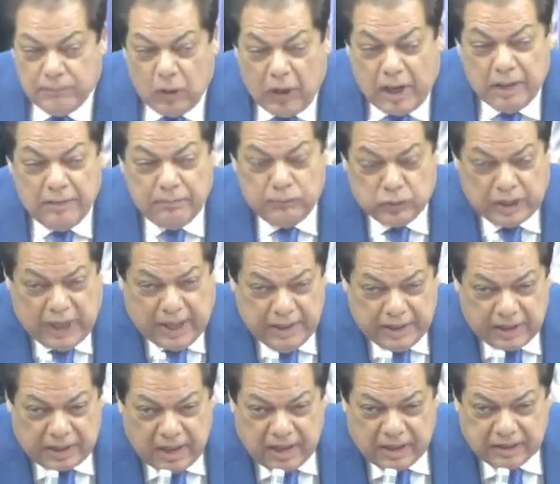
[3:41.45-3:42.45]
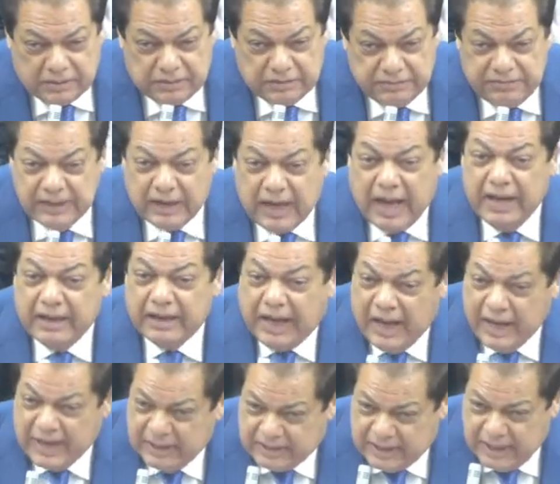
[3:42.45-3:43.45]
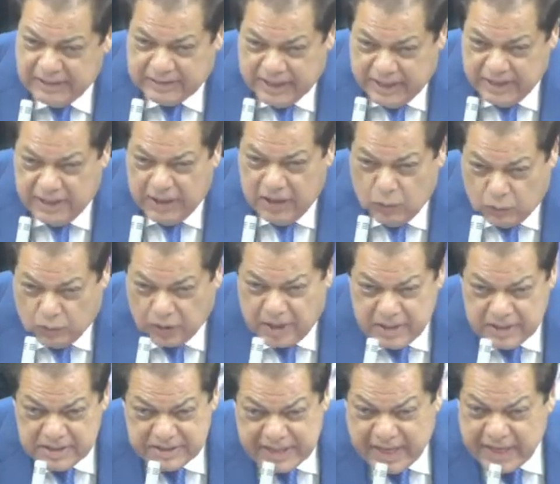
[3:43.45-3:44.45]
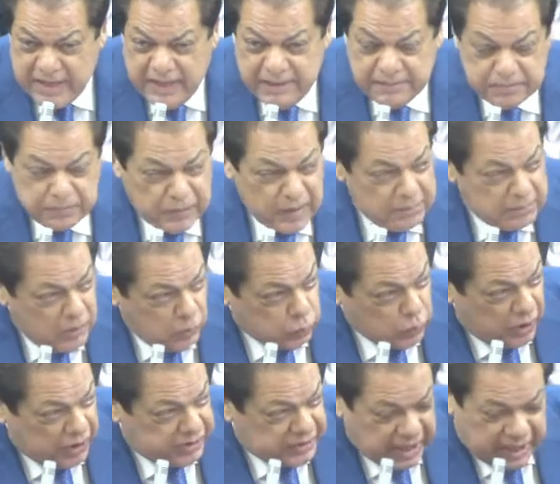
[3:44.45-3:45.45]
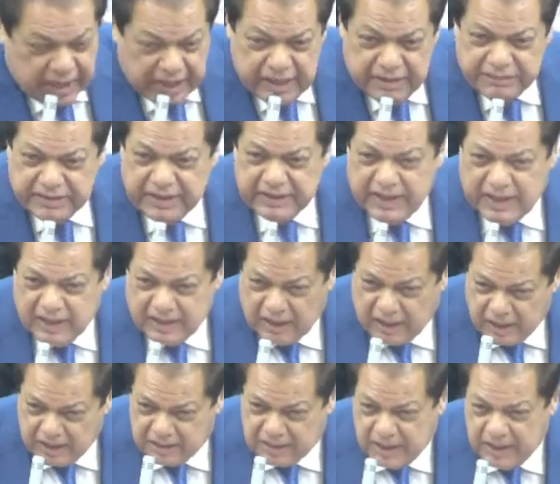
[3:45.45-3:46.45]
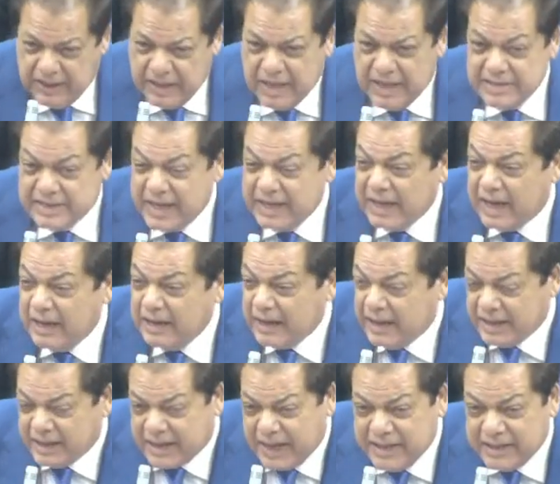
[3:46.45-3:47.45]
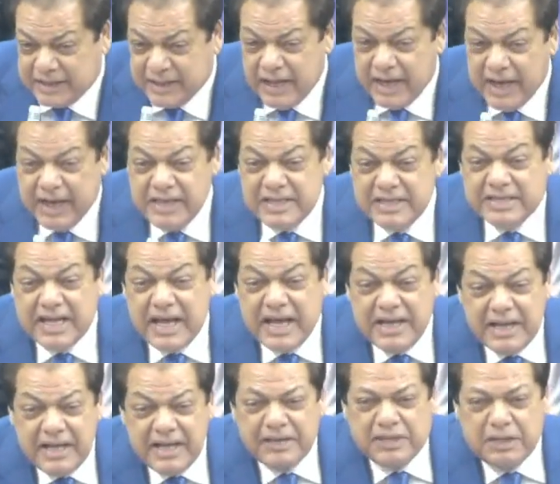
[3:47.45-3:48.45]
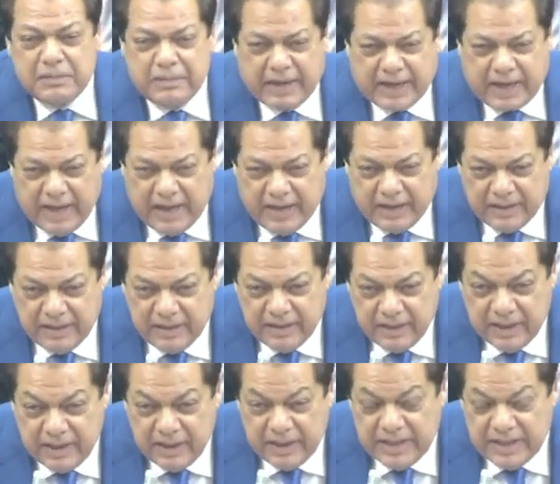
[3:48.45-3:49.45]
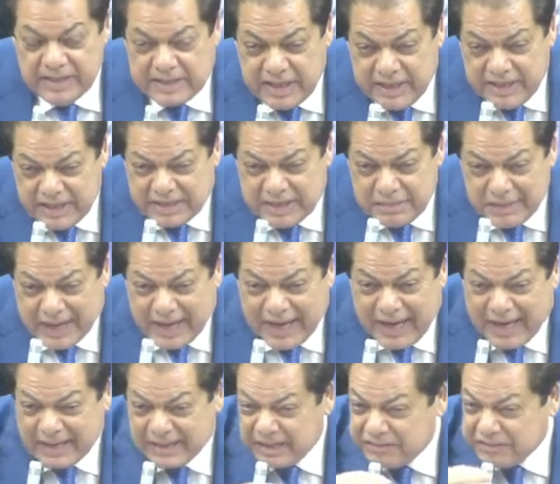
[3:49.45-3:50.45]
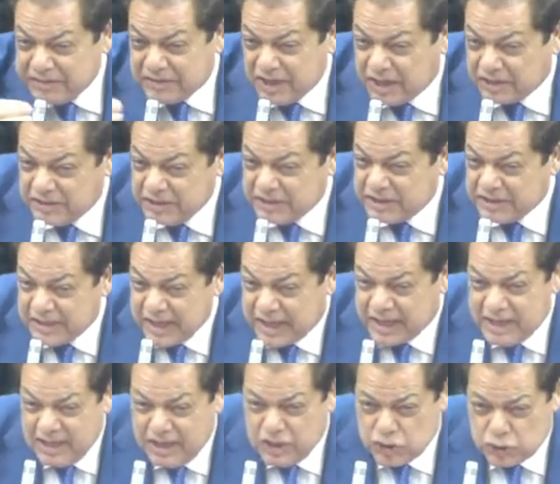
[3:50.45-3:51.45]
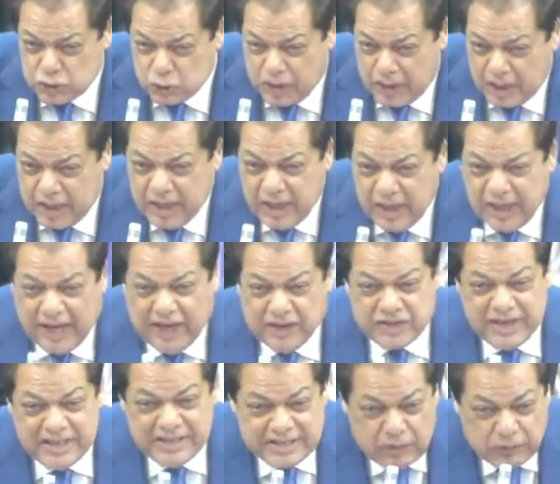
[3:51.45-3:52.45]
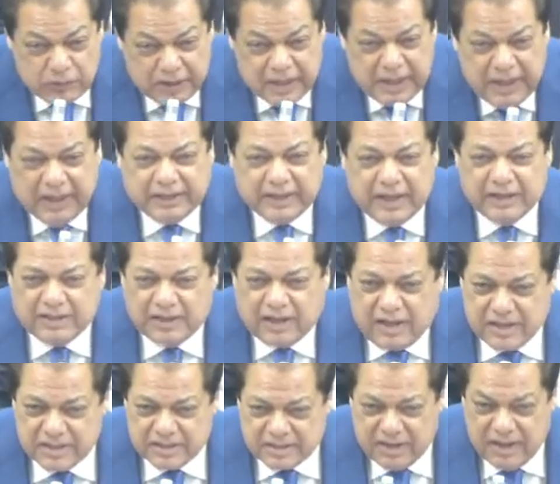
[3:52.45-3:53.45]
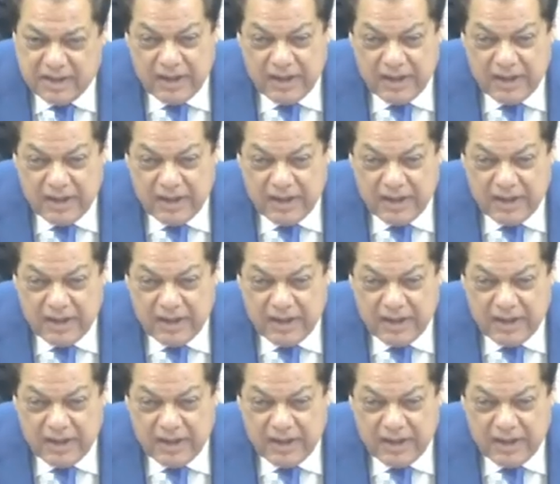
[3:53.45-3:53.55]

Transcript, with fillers: المتعلقات في حاجات تانية اخرى زي موضوع التكاليف اللي احنا تعرضنا ليها زي حكايه انسانيه المكان انسانيه المكان حتى في التخطيط الداخلي للشقق عشان نزود الاحتياجات الخاصه